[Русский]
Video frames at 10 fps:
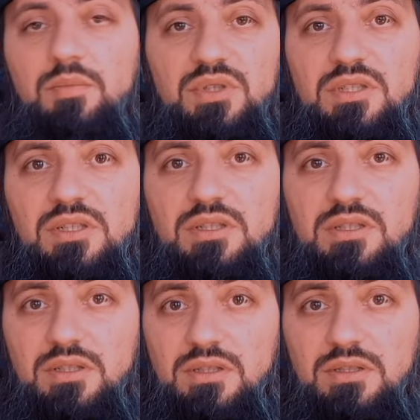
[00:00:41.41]

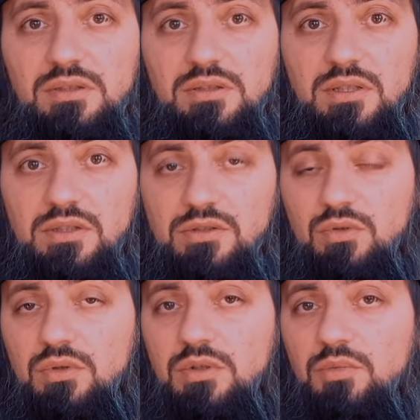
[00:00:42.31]
поделиться ссылкой с
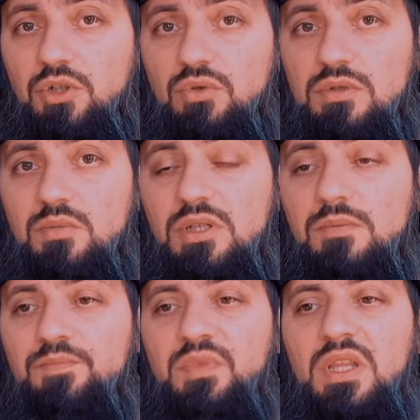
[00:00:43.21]
другими людьми,